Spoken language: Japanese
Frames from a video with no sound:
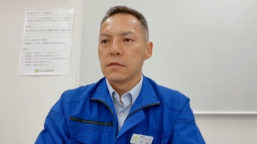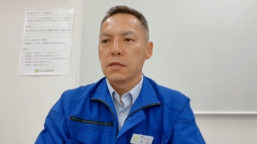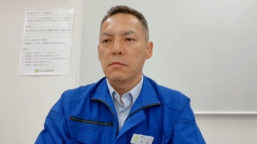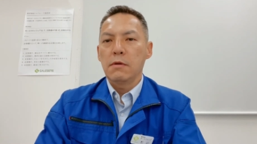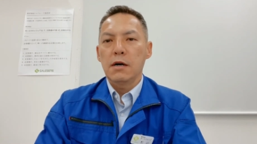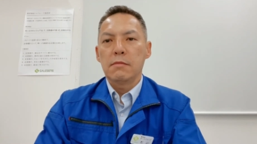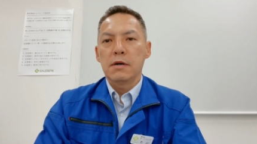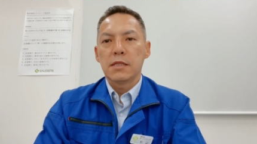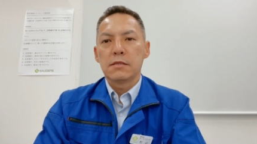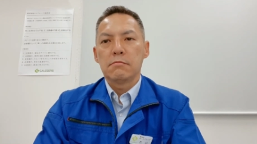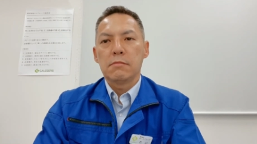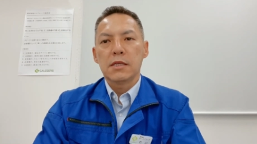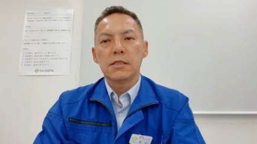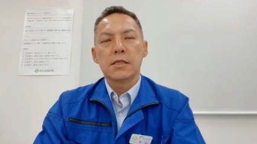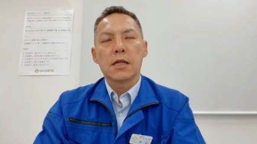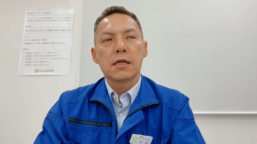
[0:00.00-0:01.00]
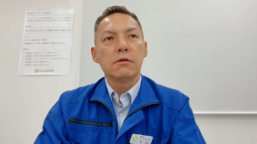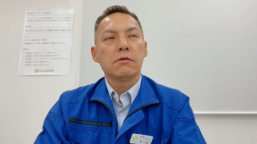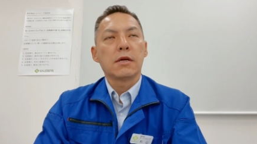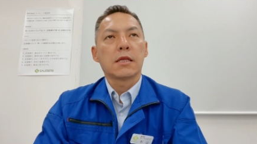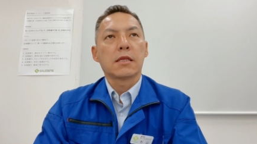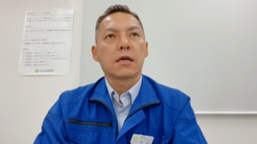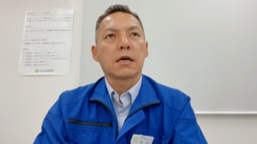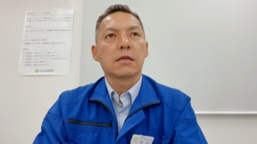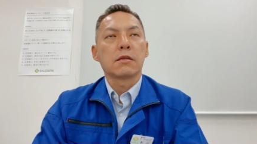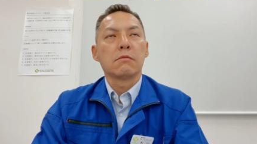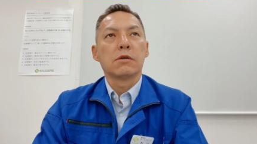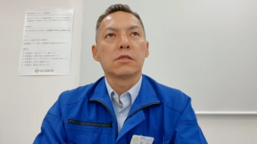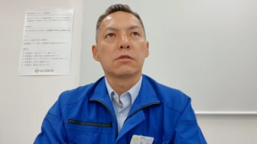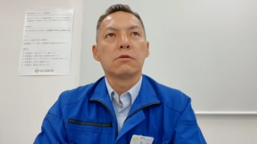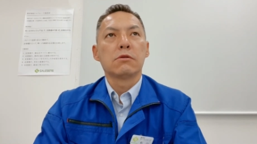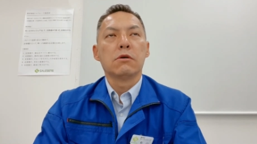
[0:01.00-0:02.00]
でまあまあ、まず何をやったかと言い
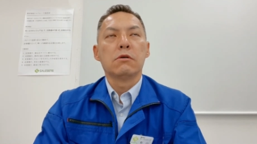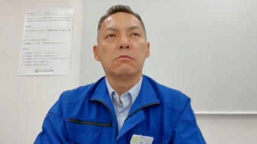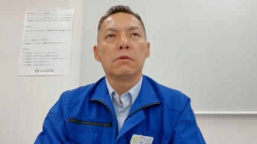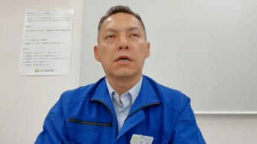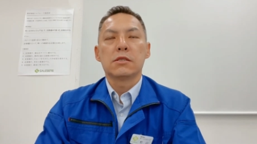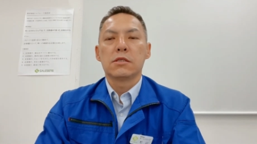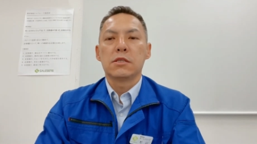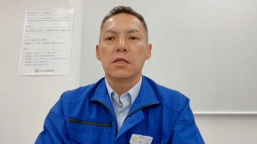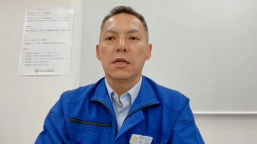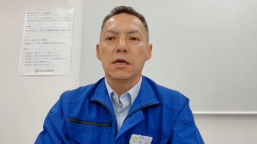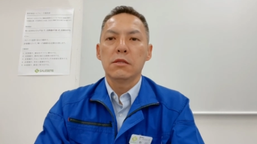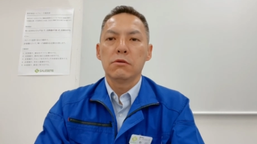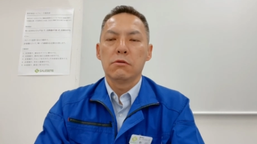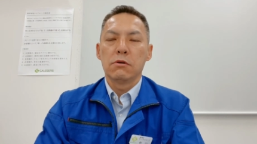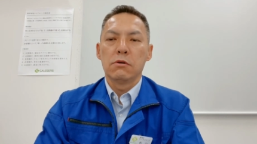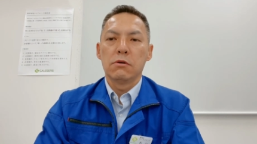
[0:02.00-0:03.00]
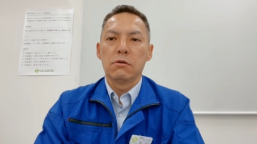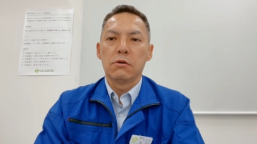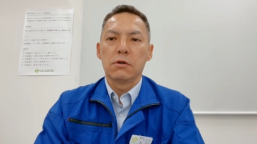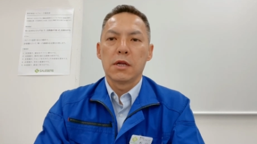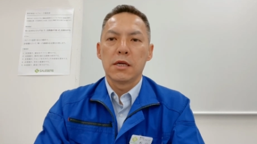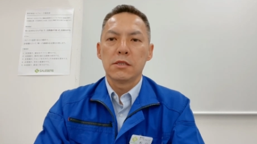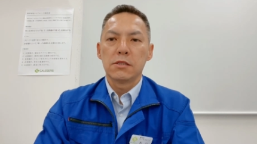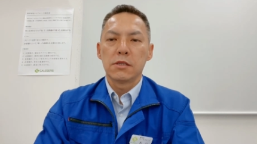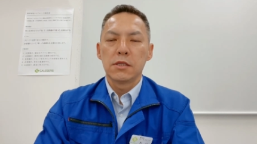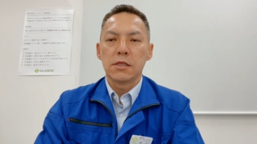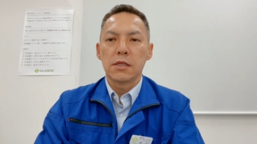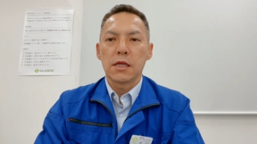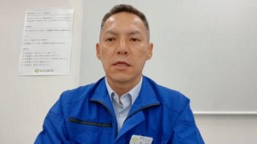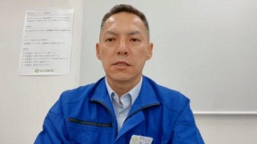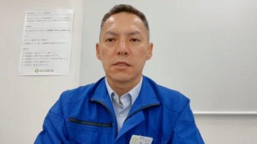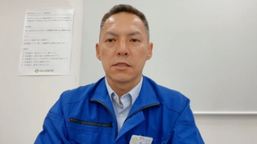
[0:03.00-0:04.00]
ますと、まあ、チラの冷水
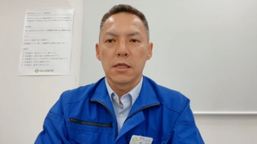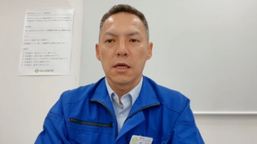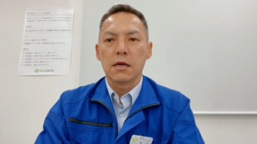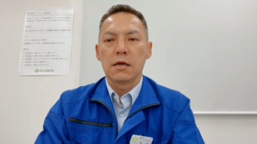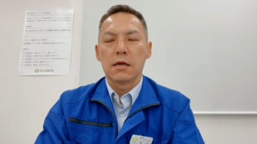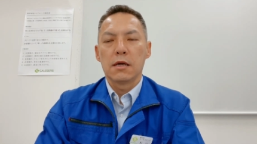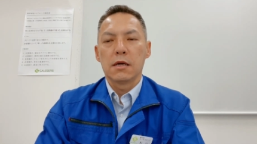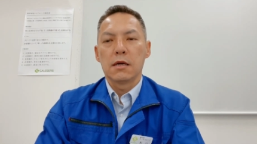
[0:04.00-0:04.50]
にですね、